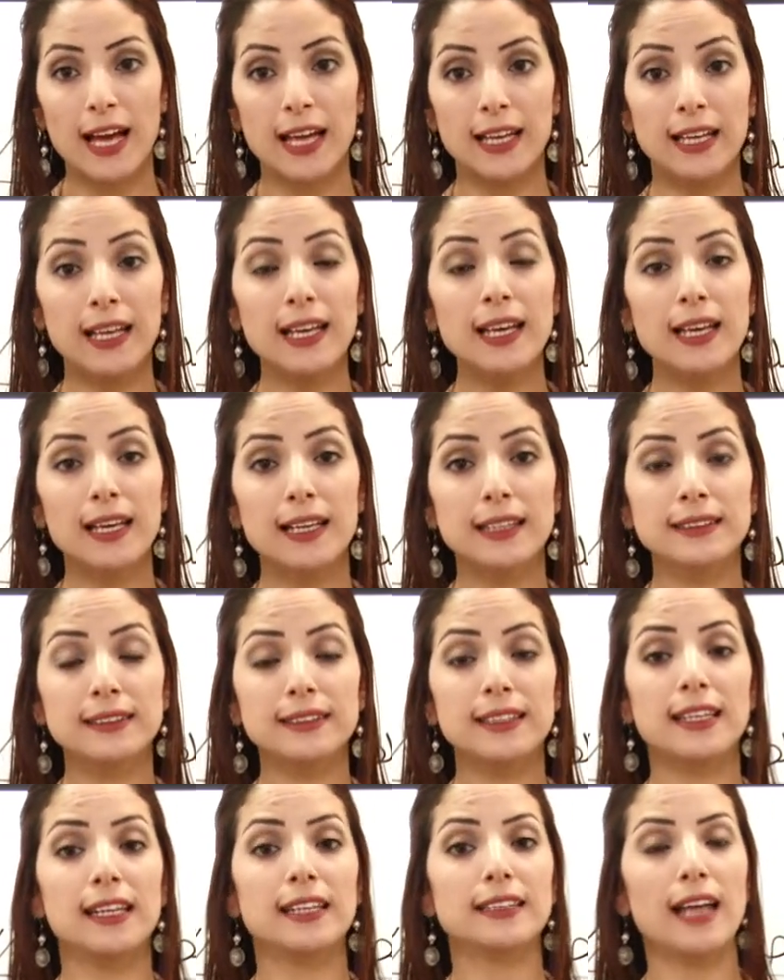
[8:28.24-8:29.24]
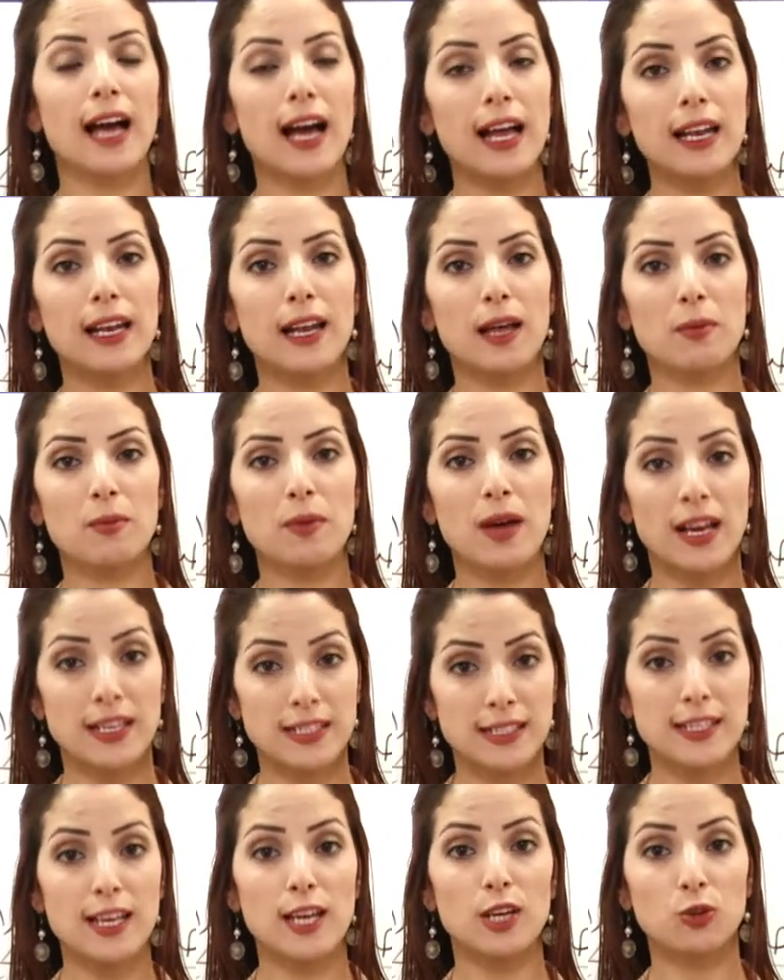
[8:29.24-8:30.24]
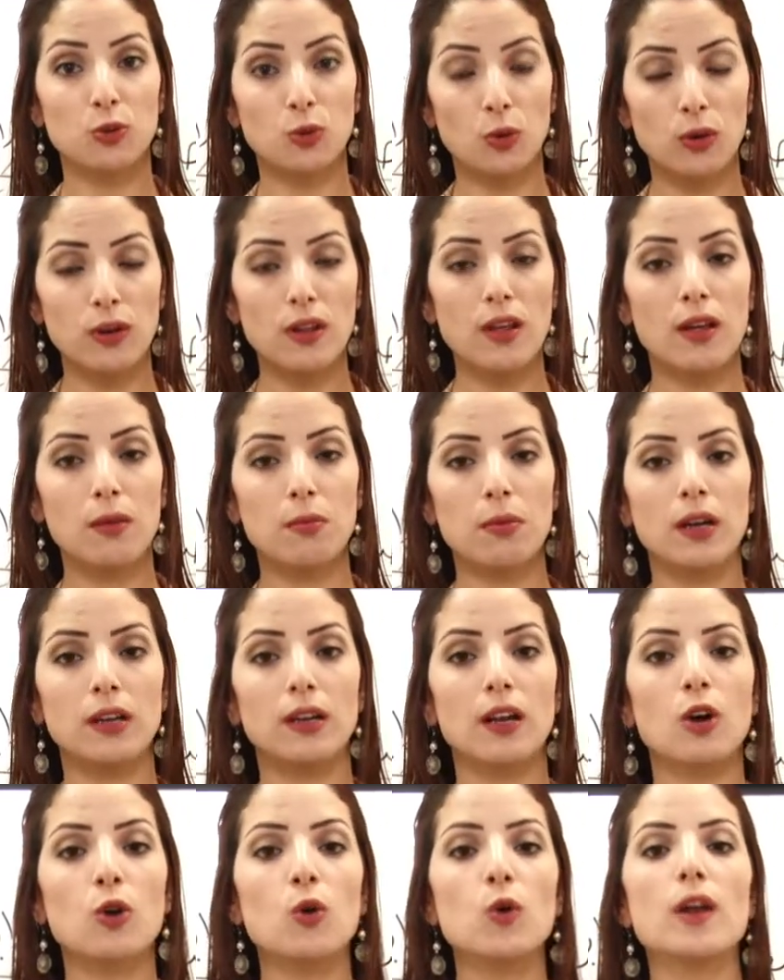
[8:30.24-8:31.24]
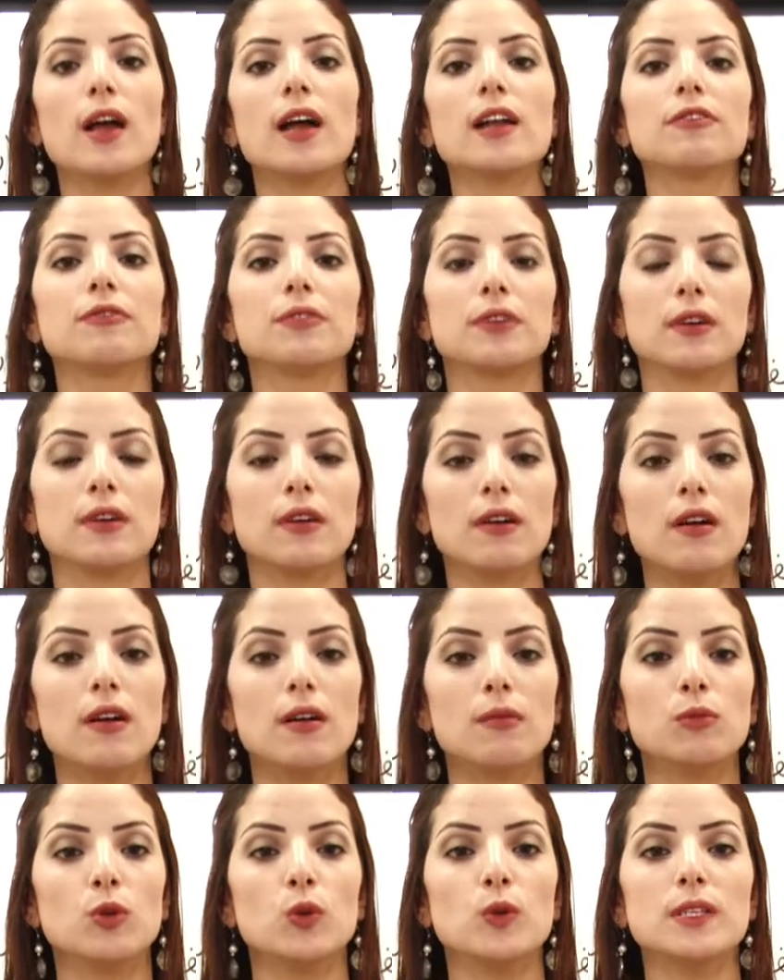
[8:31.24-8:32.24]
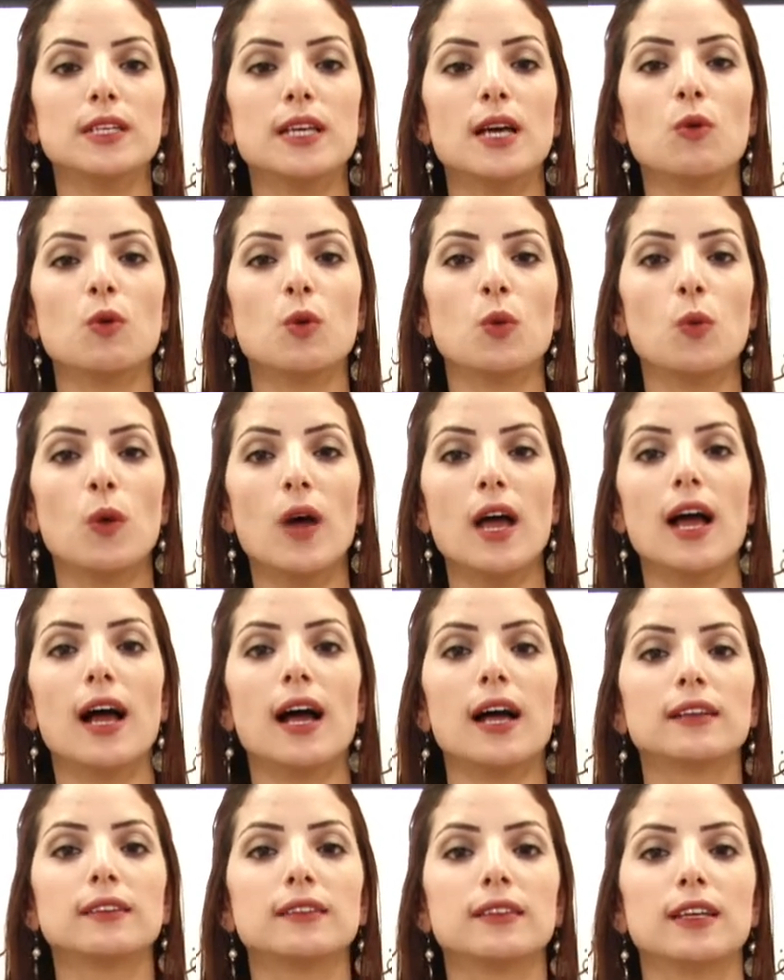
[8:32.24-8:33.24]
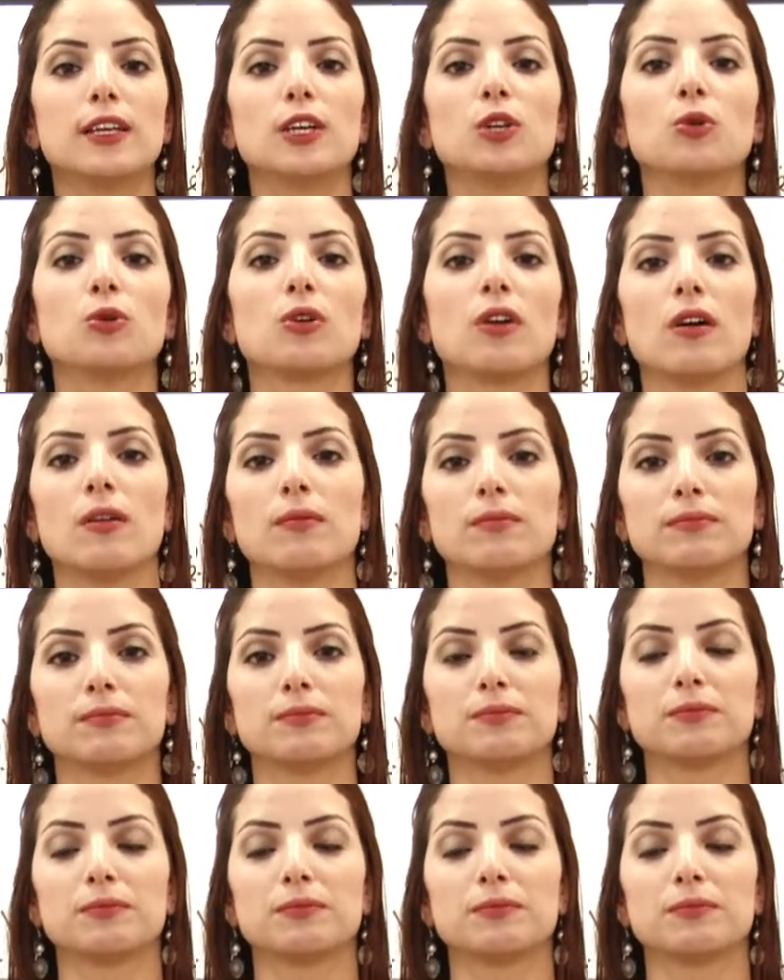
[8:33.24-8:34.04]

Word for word: الآن سنتعلم أعزائي الطلاب أن كل ألف جرام يساوي واحد كيلوغرام